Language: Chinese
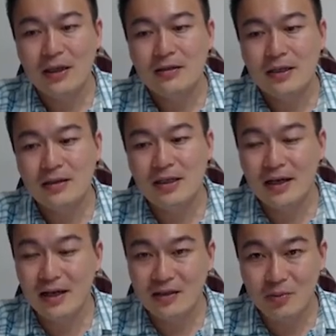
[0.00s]
侧向
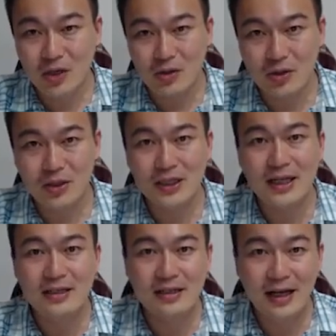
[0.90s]
它是没有受力，
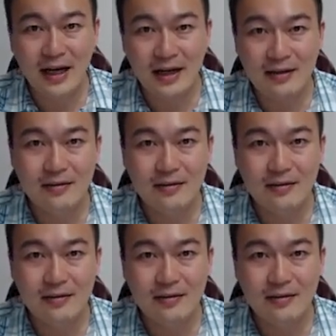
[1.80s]
但是它。